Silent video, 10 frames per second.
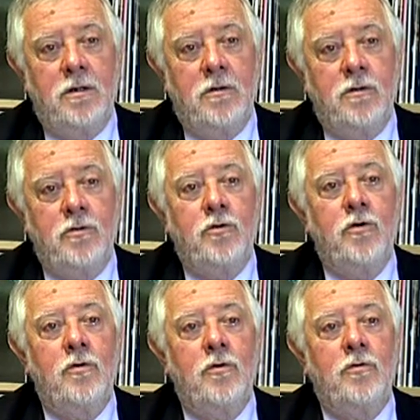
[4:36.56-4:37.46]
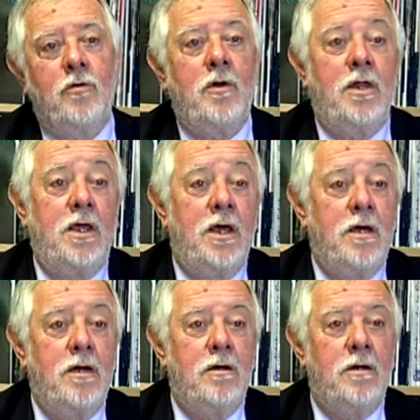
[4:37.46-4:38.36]
euh, de, lier,
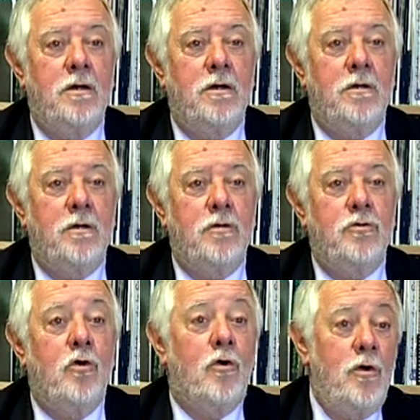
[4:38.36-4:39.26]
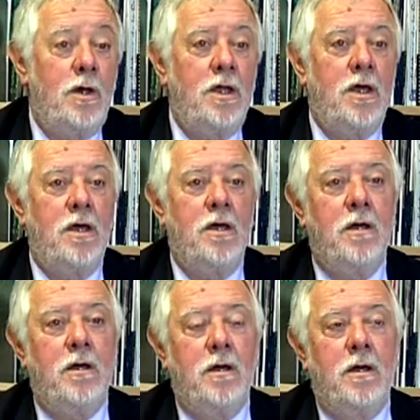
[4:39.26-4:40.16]
de relier
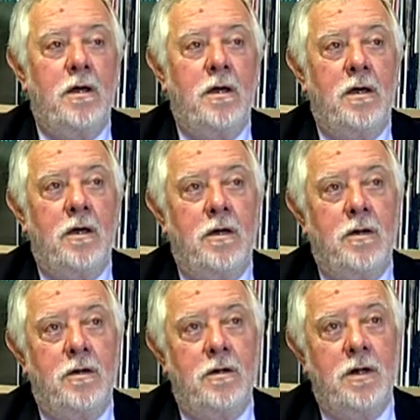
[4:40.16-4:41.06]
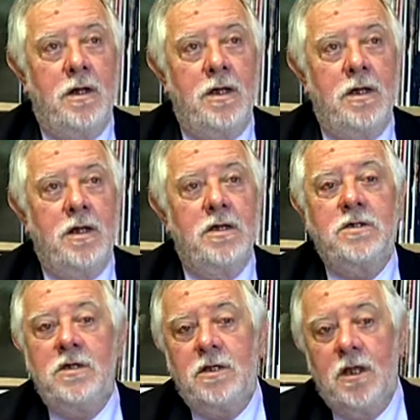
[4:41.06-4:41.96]
euh, les,
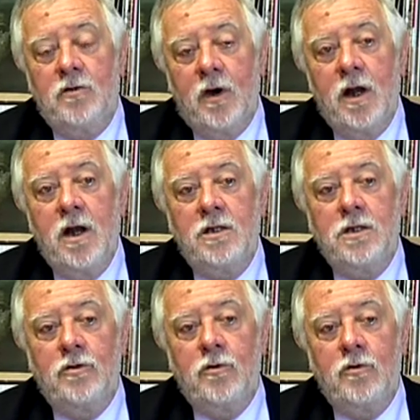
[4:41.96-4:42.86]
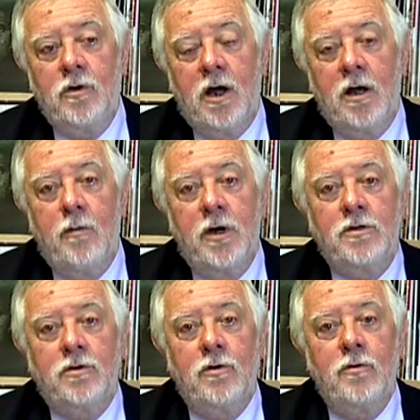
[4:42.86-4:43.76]
sites naturels et les sites culturels,
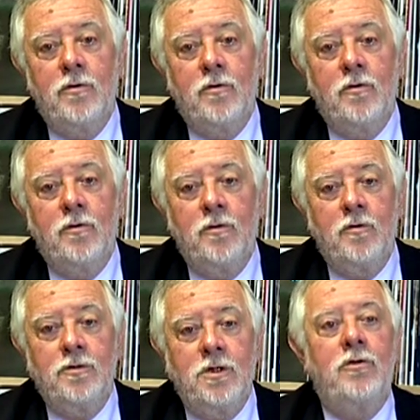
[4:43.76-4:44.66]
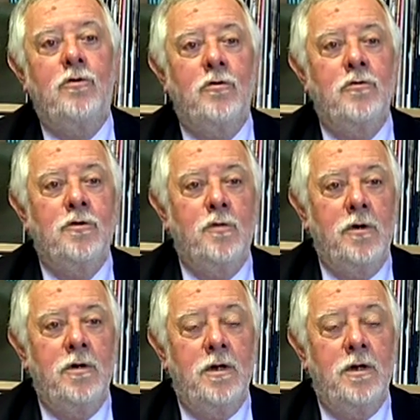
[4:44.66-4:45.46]
parce que nos, sites, curieusement,